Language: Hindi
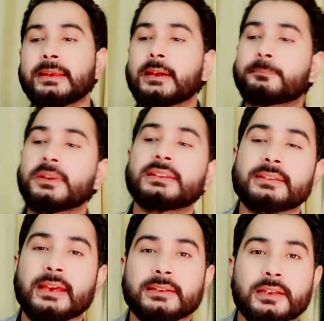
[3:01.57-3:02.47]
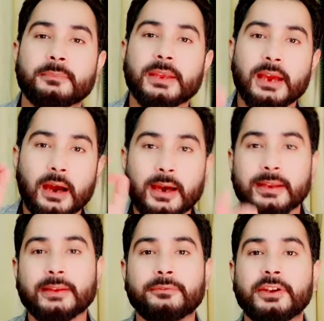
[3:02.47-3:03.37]
अपने चैनल में हर एक
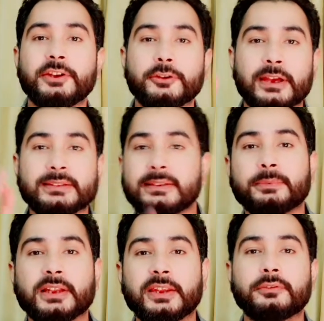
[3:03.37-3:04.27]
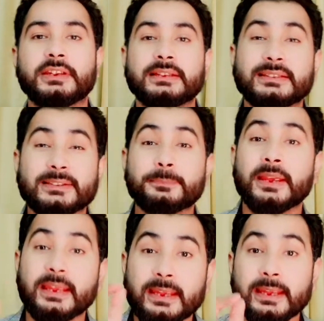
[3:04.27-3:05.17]
वीडियो ऐसी बनाई हुई है जिसमें
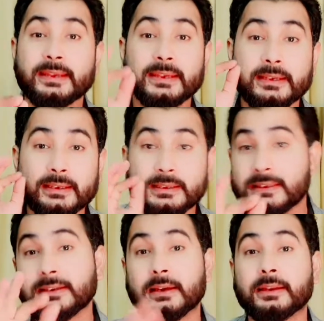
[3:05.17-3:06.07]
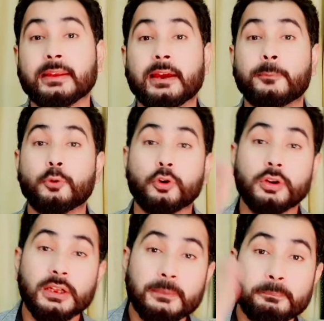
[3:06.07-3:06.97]
एक एक क्लिक करके आपको
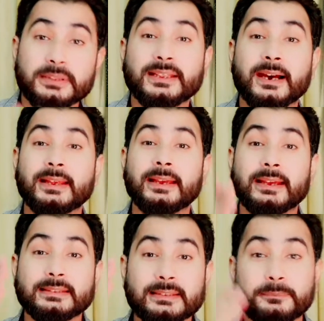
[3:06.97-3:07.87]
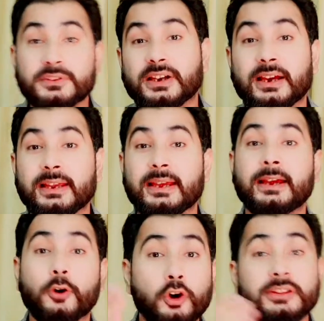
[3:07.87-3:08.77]
बताया है समझाया है
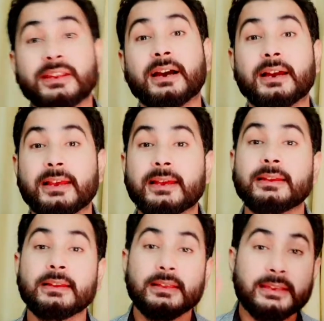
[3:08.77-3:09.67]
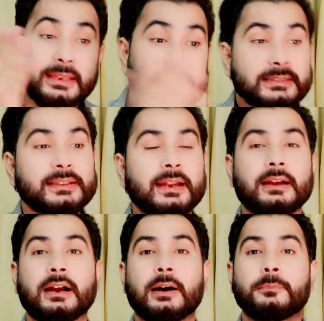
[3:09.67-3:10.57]
और दिखाया है कि इस तरह
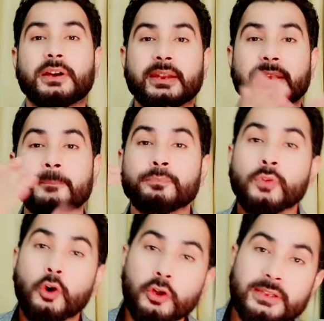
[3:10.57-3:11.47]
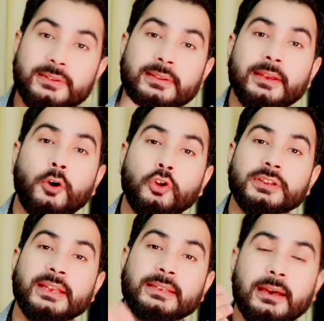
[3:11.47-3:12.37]
काम करें और इससे
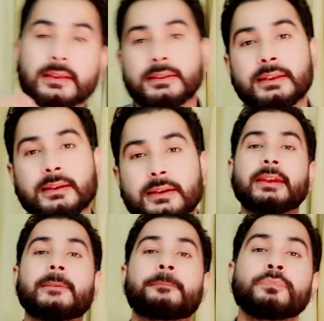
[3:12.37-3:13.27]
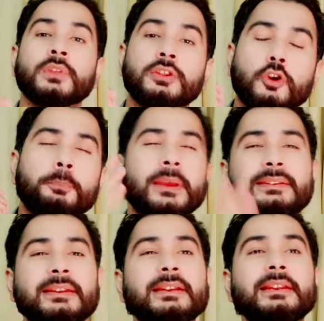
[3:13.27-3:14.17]
ऑनलाइन अर्निंग करें तो
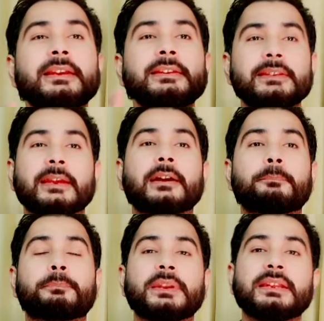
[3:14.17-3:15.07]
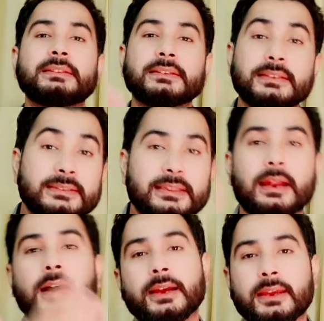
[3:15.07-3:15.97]
बेसिकली ये कंपनीज़ किस तरह
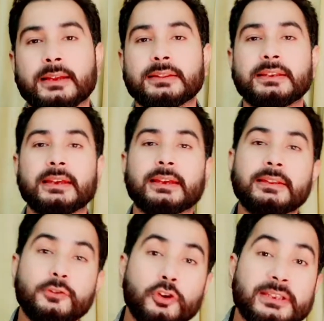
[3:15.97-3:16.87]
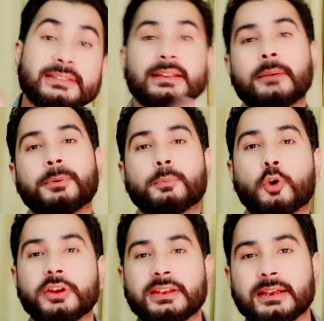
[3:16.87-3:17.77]
आगे आती हैं इनको किस तरह
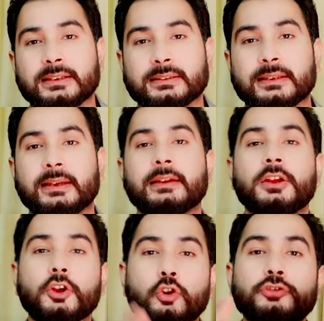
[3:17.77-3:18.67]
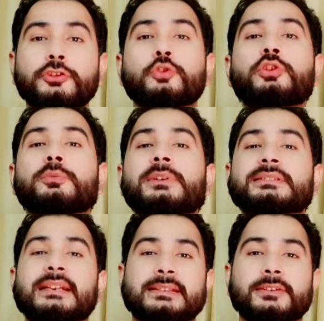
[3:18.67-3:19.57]
प्रमोट किया जाता है कुछ यूट्यूबर्स
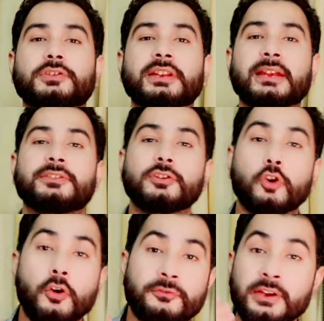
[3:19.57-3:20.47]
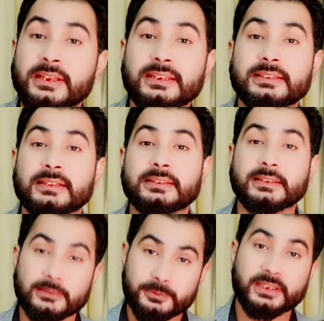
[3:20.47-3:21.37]
ऐसे होते हैं जिनको ऑफ़र की जाती है
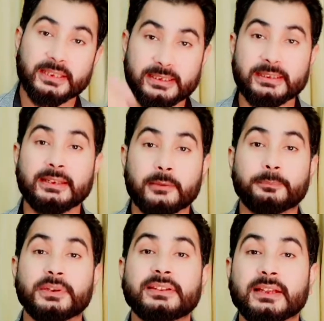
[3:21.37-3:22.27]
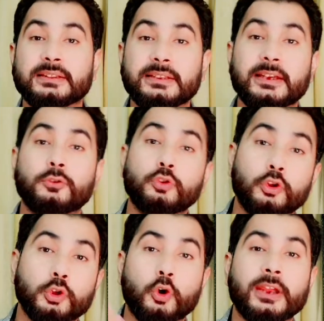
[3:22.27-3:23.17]
जब ये नई नई कंपनीज़ आती हैं उनको
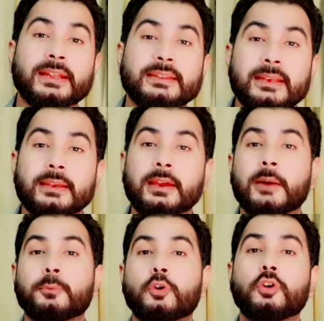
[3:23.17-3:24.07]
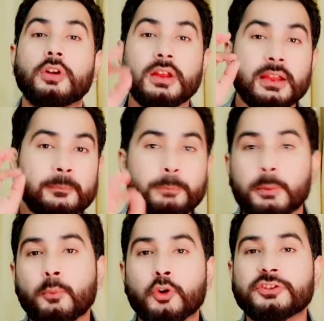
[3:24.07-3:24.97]
लोग कहते हैं कि आपको
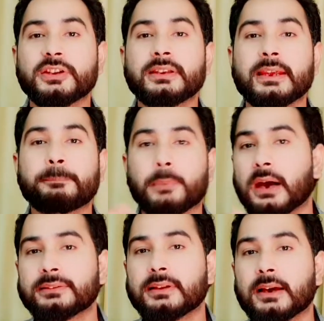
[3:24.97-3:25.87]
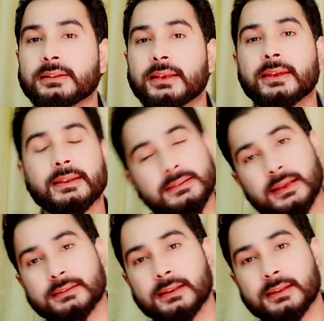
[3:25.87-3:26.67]
प्रमोशन के पाँच लाख देंगे दस लाख